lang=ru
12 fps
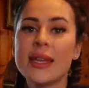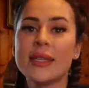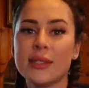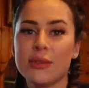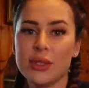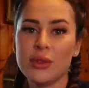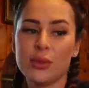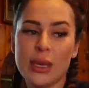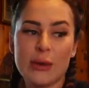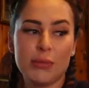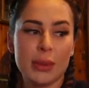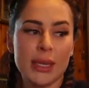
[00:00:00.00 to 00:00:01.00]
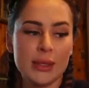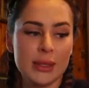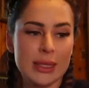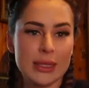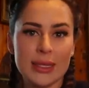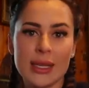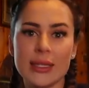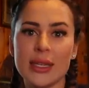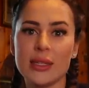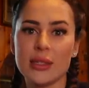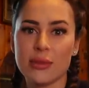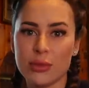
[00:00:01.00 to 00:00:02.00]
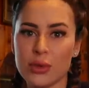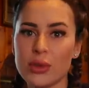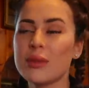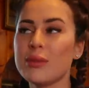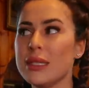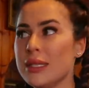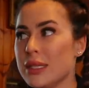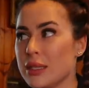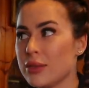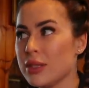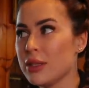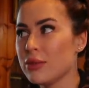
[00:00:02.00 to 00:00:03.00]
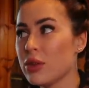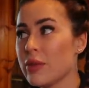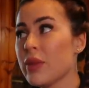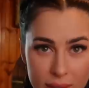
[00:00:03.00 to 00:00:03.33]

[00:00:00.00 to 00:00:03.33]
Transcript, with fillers: Сегодня у меня в планах доснять этот влог, смонтировать его.